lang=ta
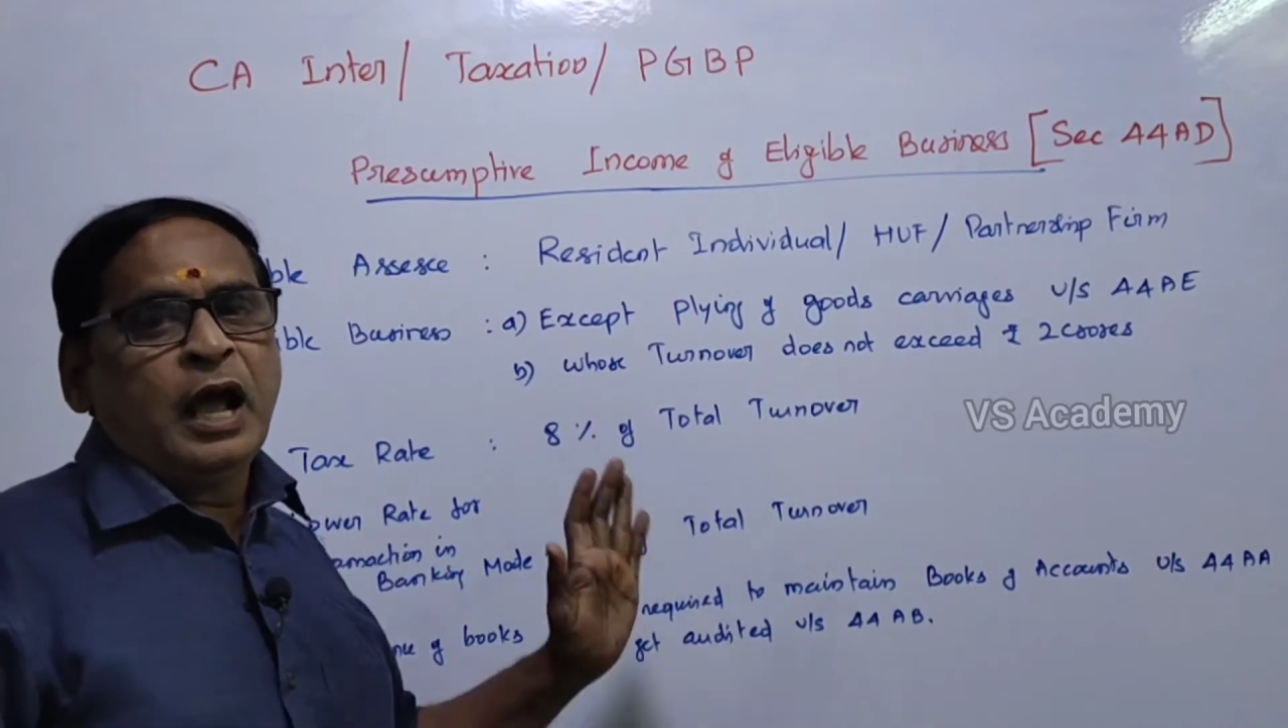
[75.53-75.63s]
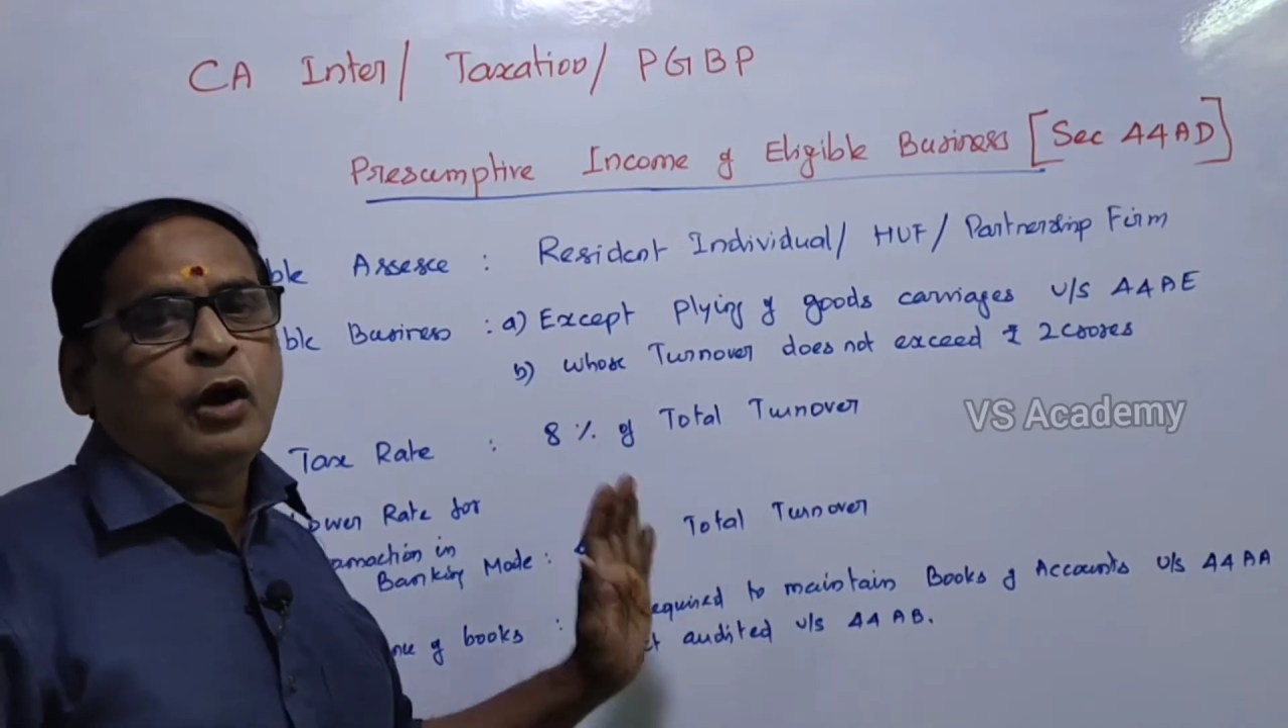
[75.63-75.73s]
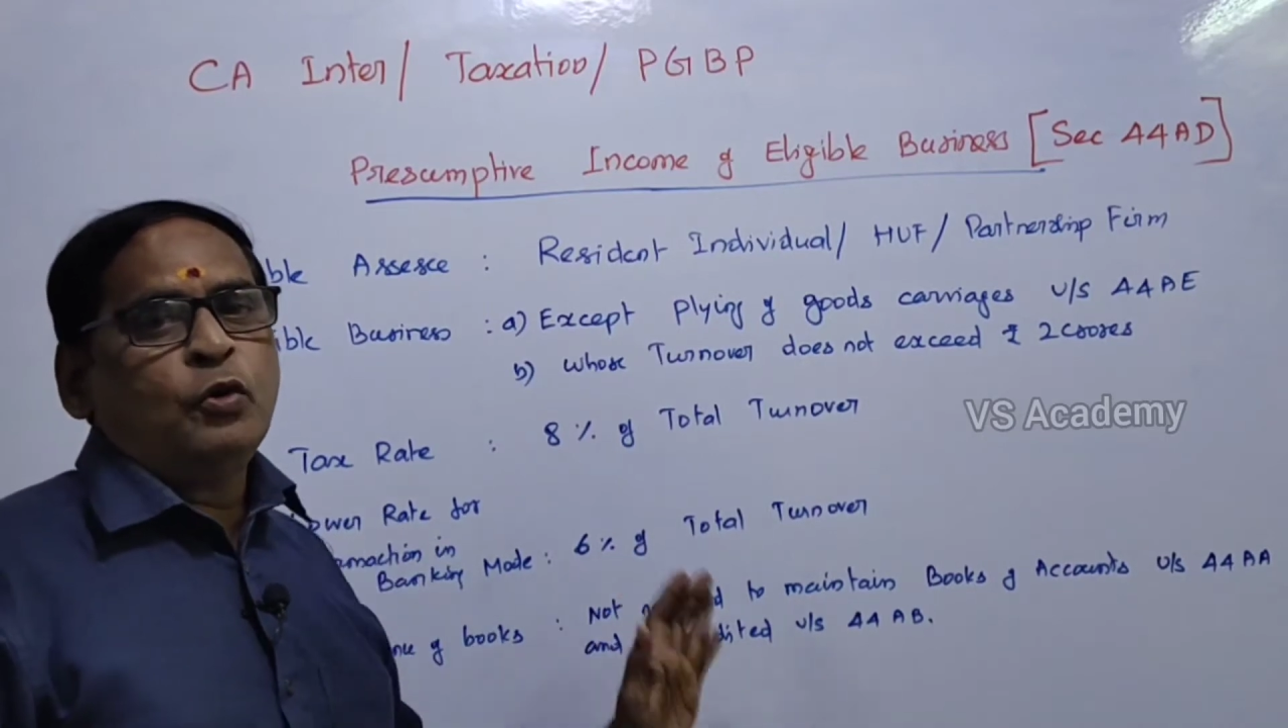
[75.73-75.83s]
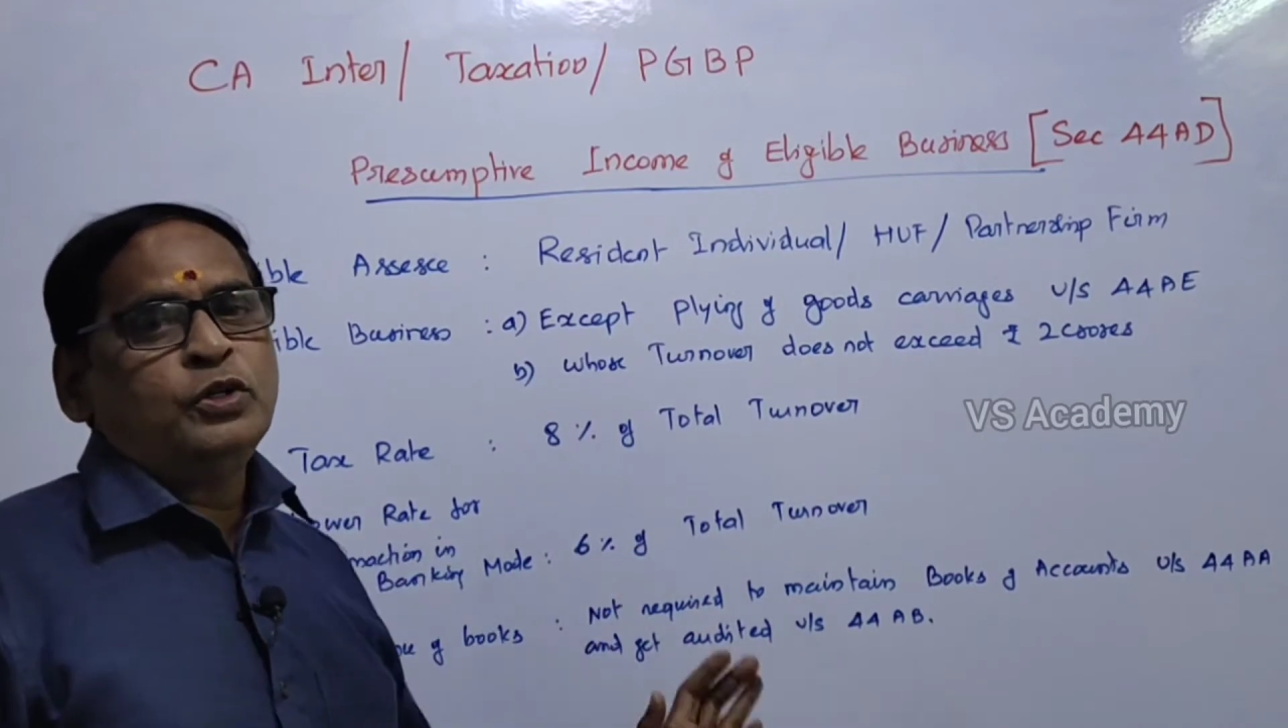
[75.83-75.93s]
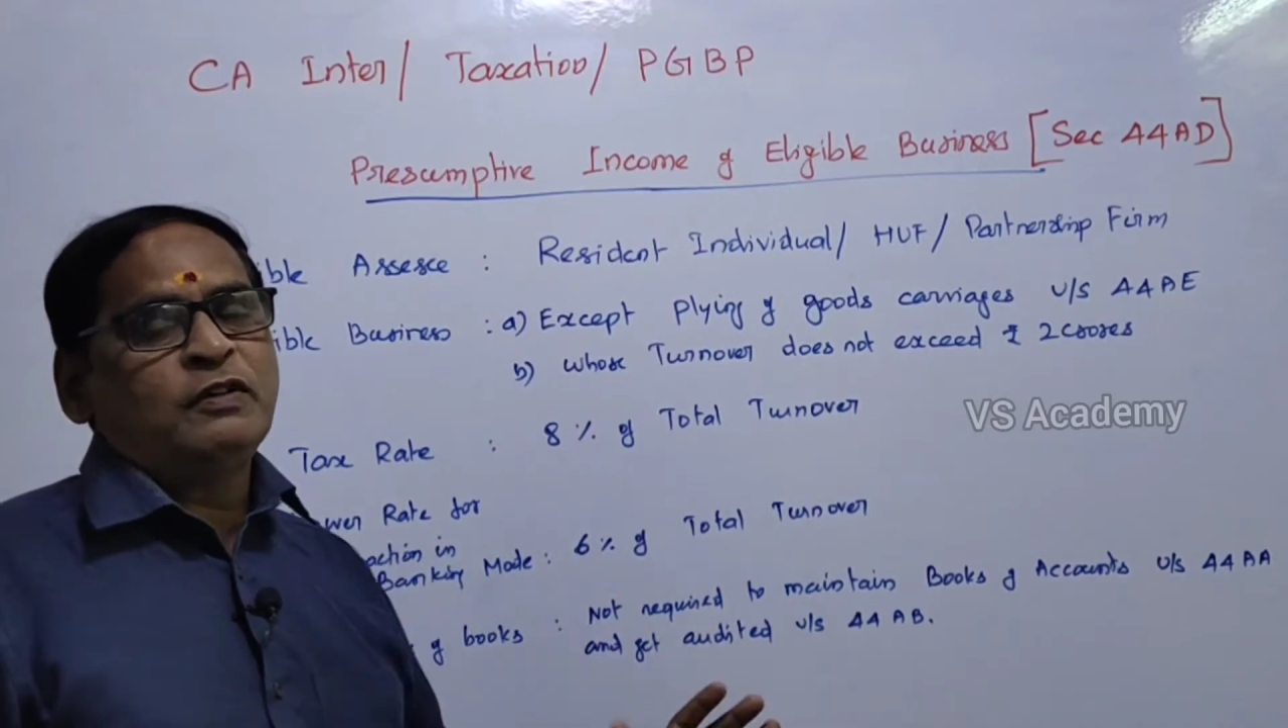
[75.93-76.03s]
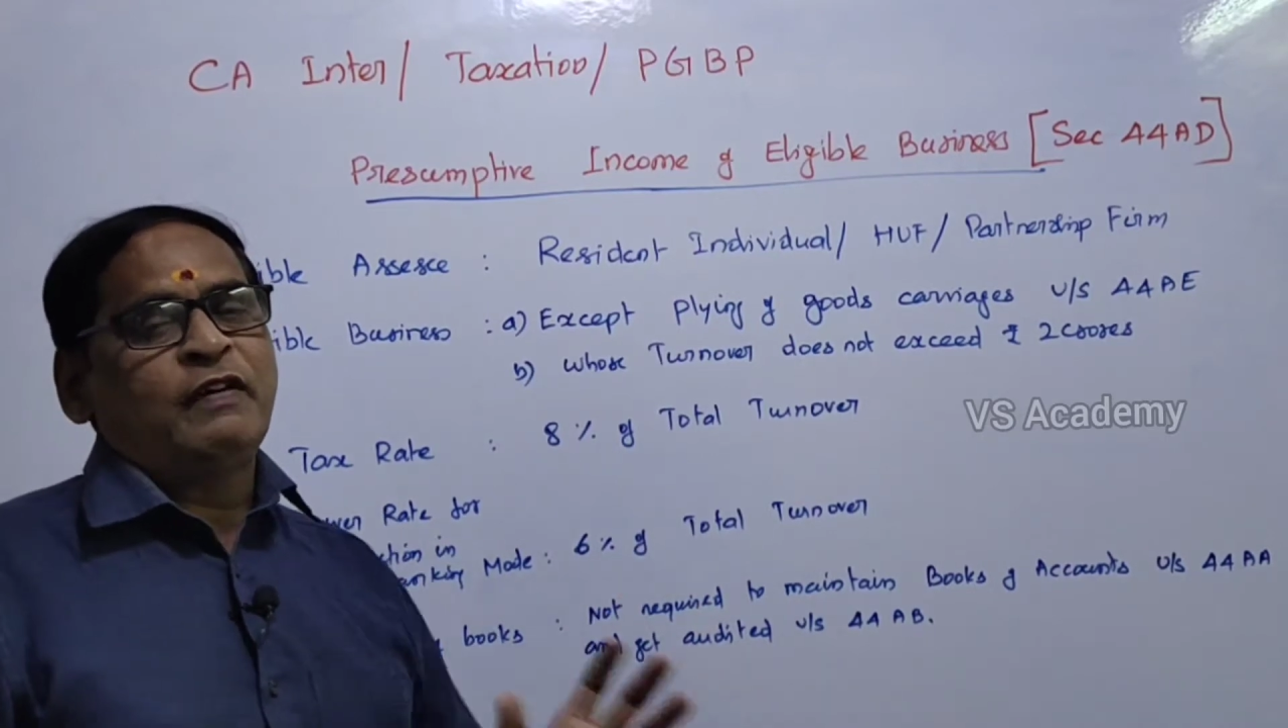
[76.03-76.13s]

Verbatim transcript: அக்கௌண்ட்ஸை